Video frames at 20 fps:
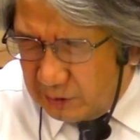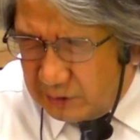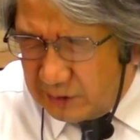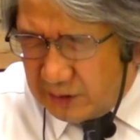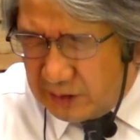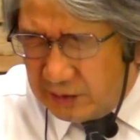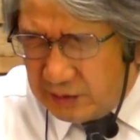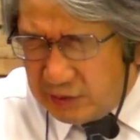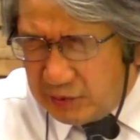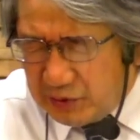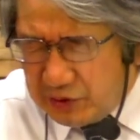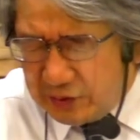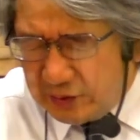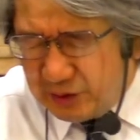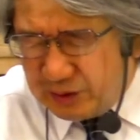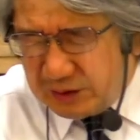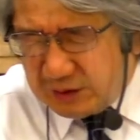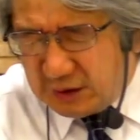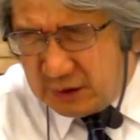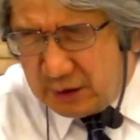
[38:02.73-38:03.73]
腹の調子の
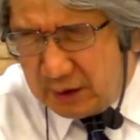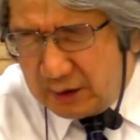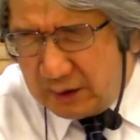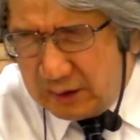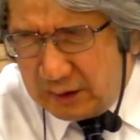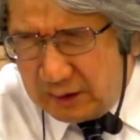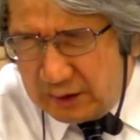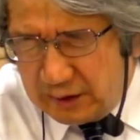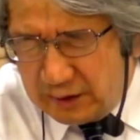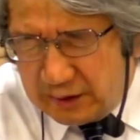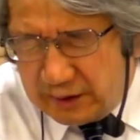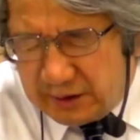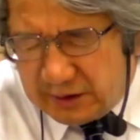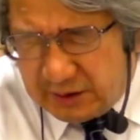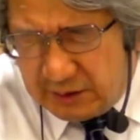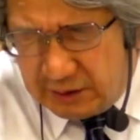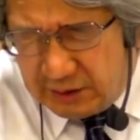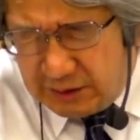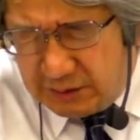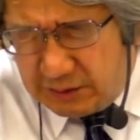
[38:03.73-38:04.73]
悪い方イエス
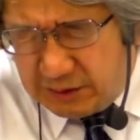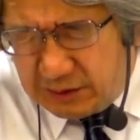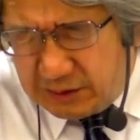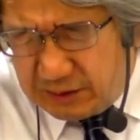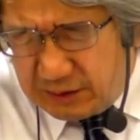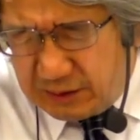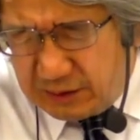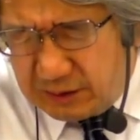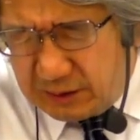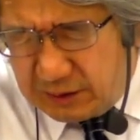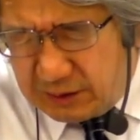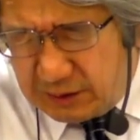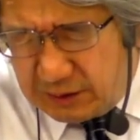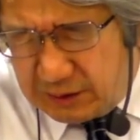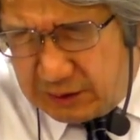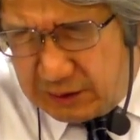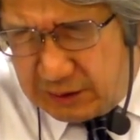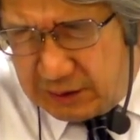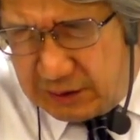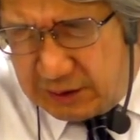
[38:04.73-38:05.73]
様って命じる
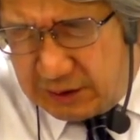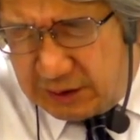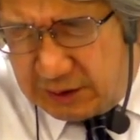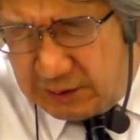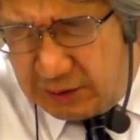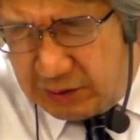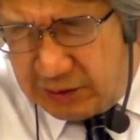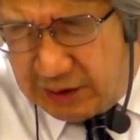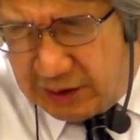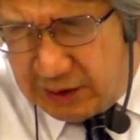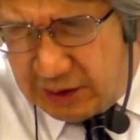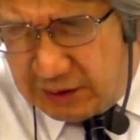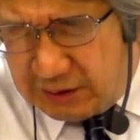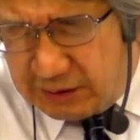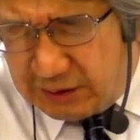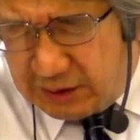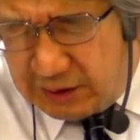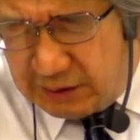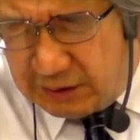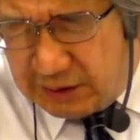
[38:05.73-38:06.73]
今お腹に
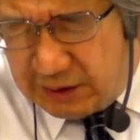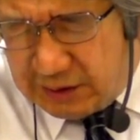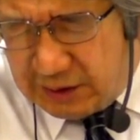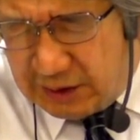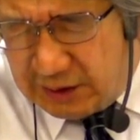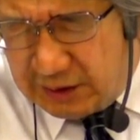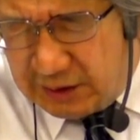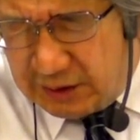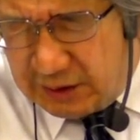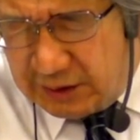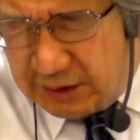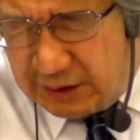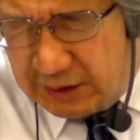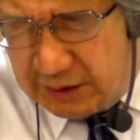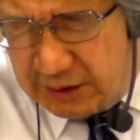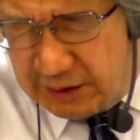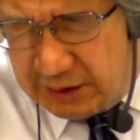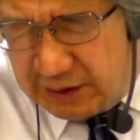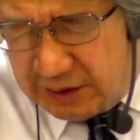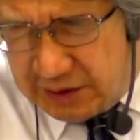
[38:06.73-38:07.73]
触れてください
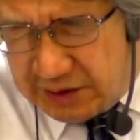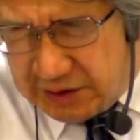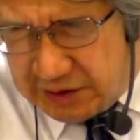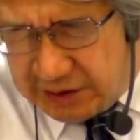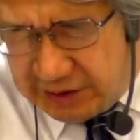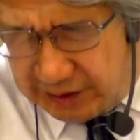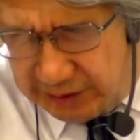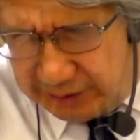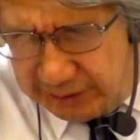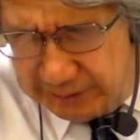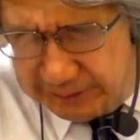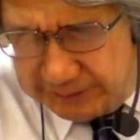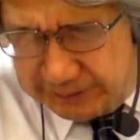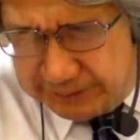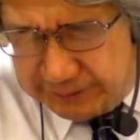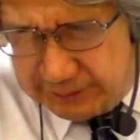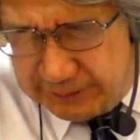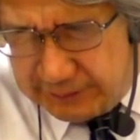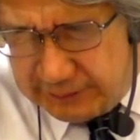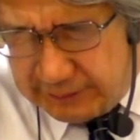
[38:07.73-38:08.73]
癒されよ
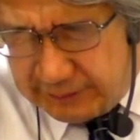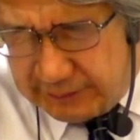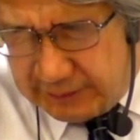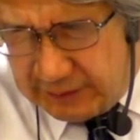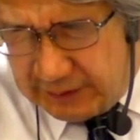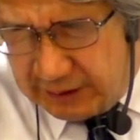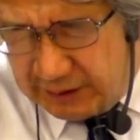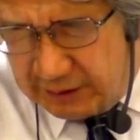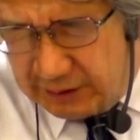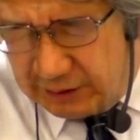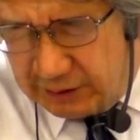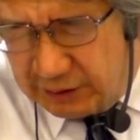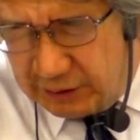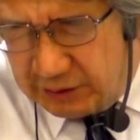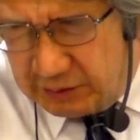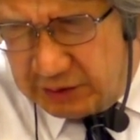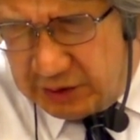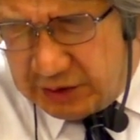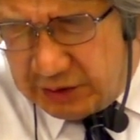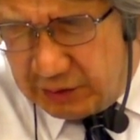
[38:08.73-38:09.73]

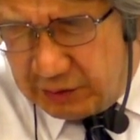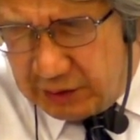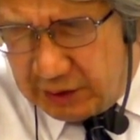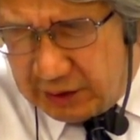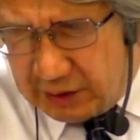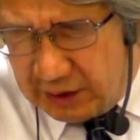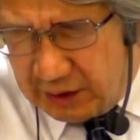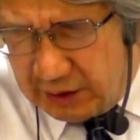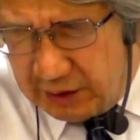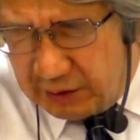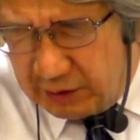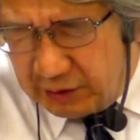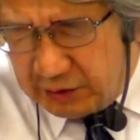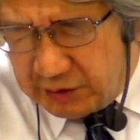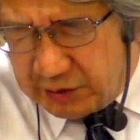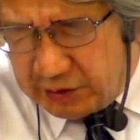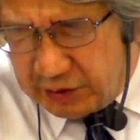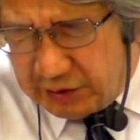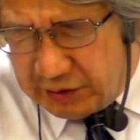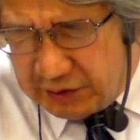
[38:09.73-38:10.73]
不眠症の方夜
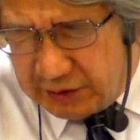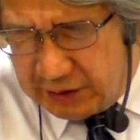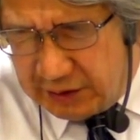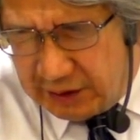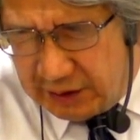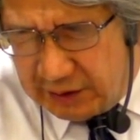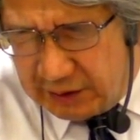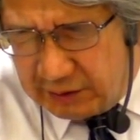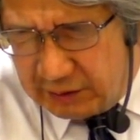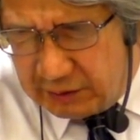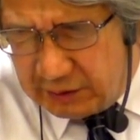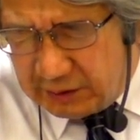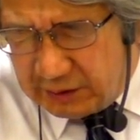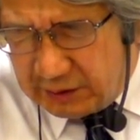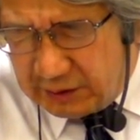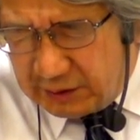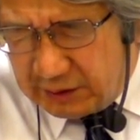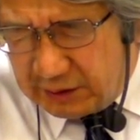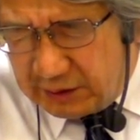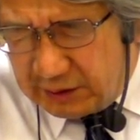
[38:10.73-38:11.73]
熟睡できるよう
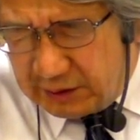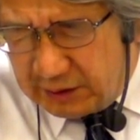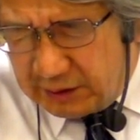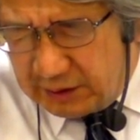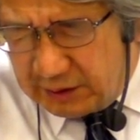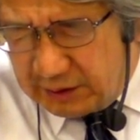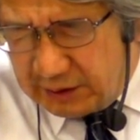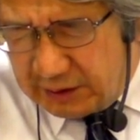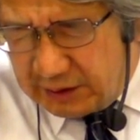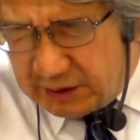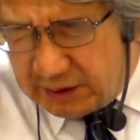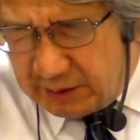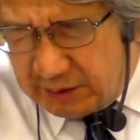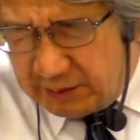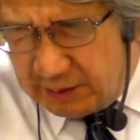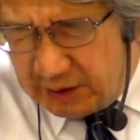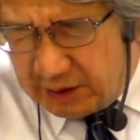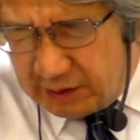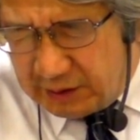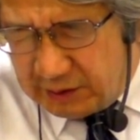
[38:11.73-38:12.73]
に
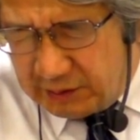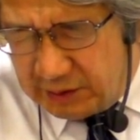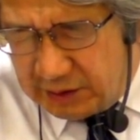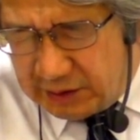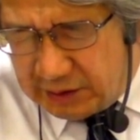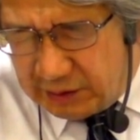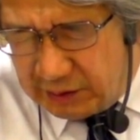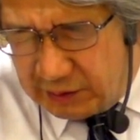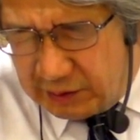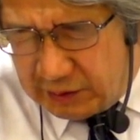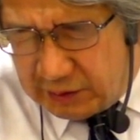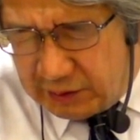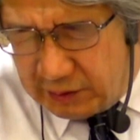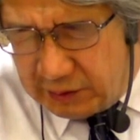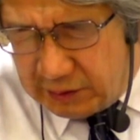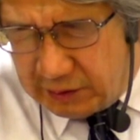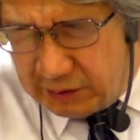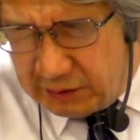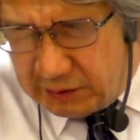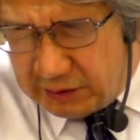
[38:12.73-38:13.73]
今不眠症よその
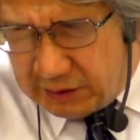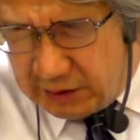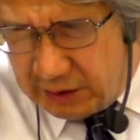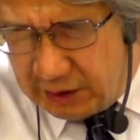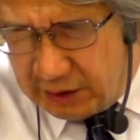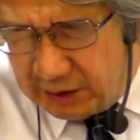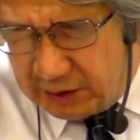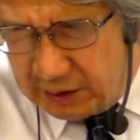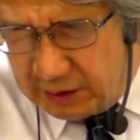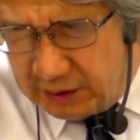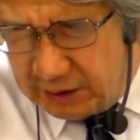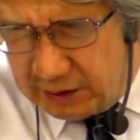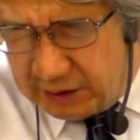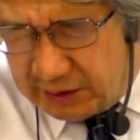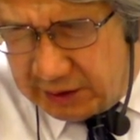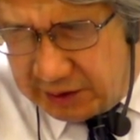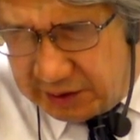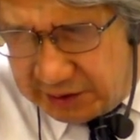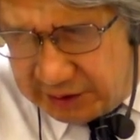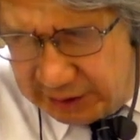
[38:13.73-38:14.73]
人の力
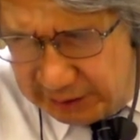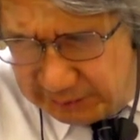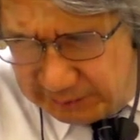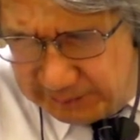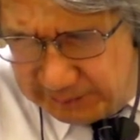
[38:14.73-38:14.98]
出ていけ